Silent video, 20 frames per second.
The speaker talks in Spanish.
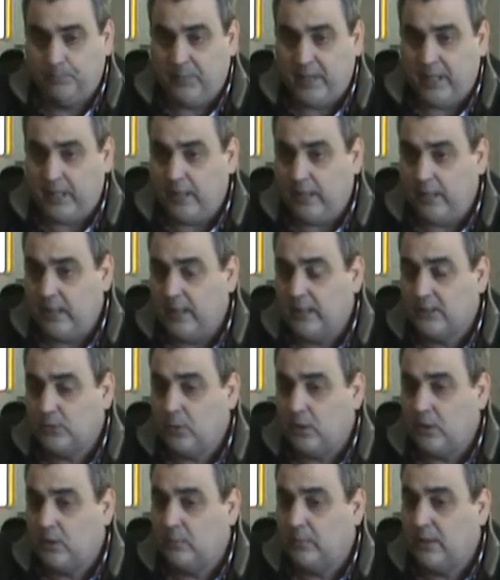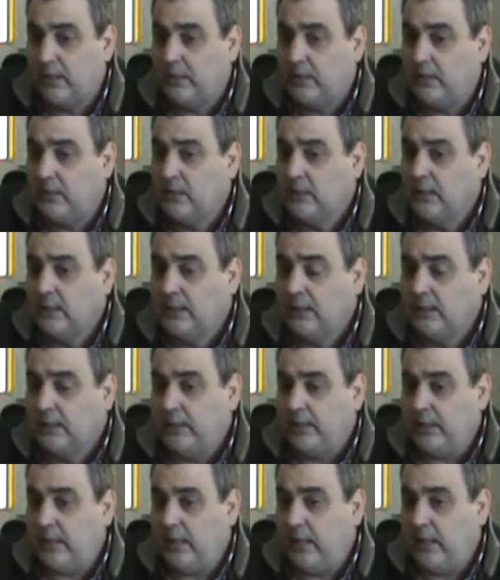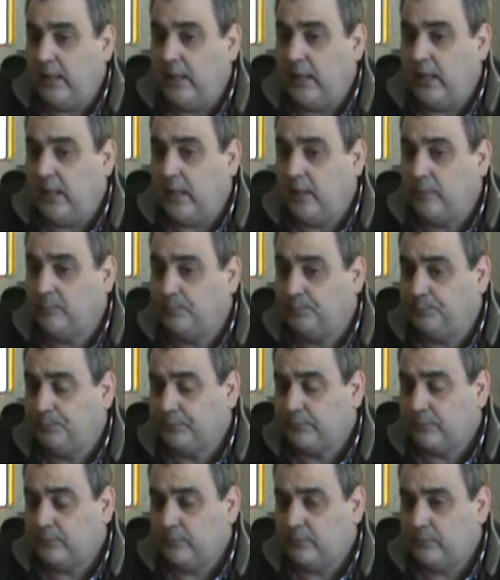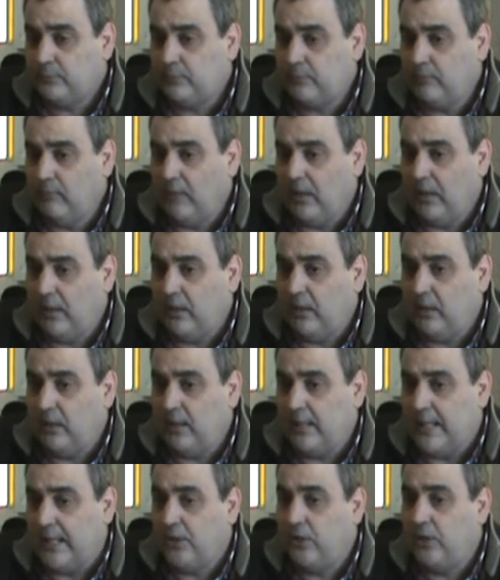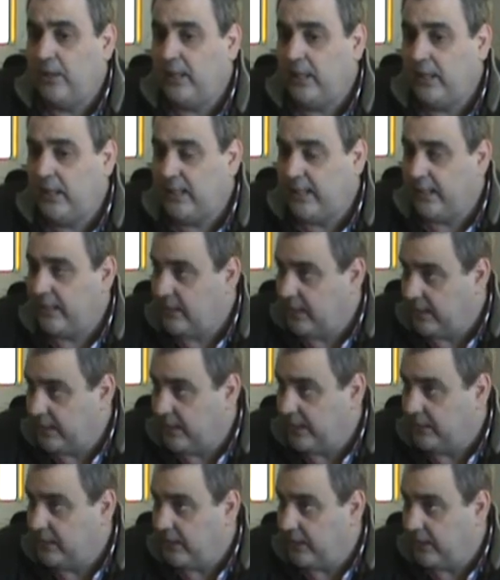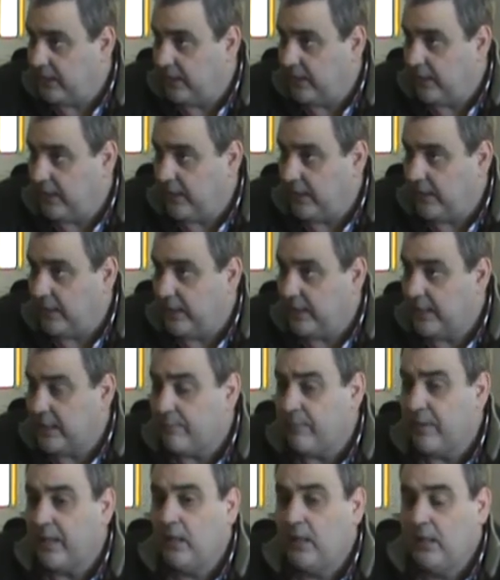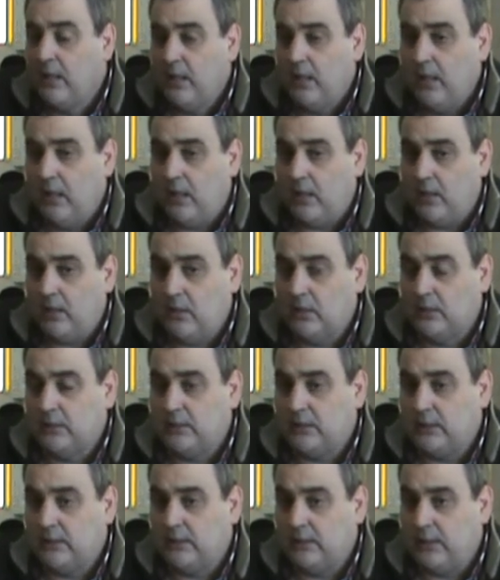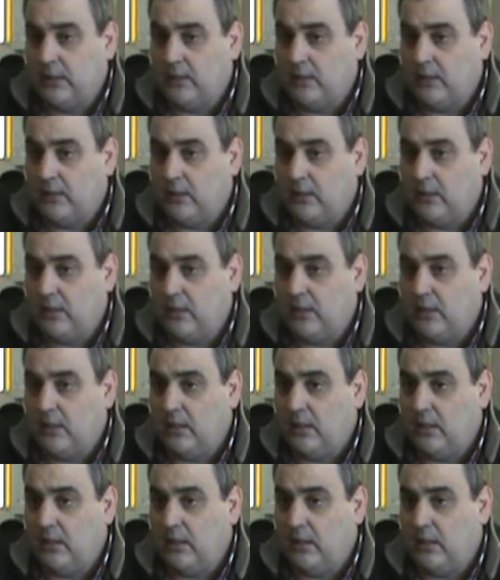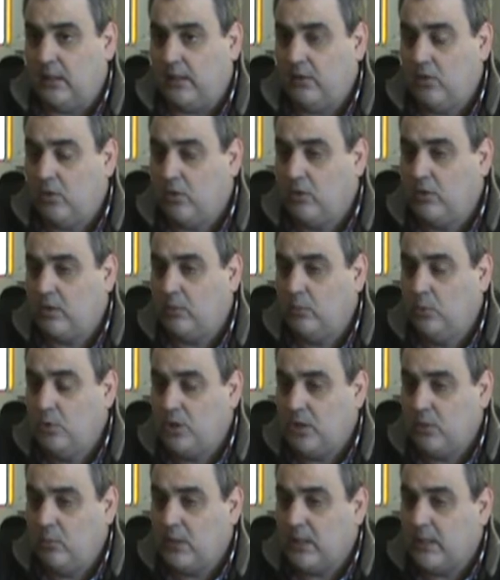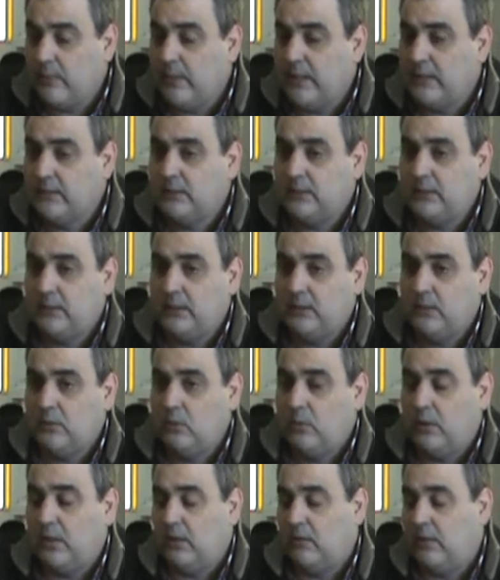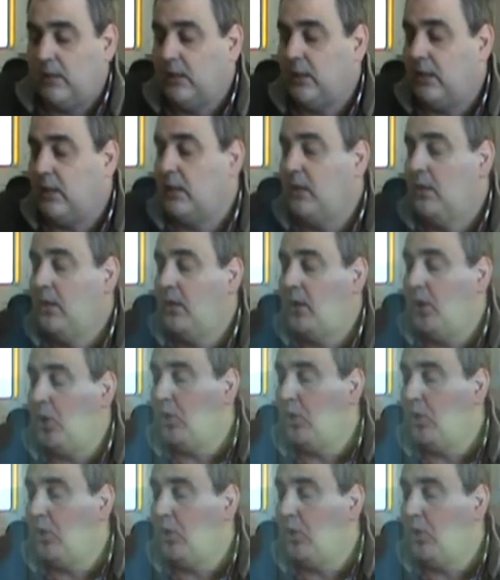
en este caso el tomate, y que eh, dan origen a estas características de calidad. Entonces, eh, eso contribuye a un avance en cuanto a que los